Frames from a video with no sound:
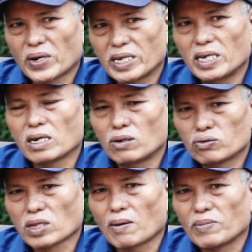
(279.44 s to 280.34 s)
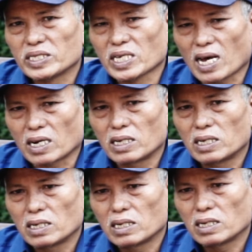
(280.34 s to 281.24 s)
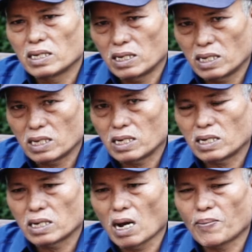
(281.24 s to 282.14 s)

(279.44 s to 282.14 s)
pergi ke hutan mencari uh,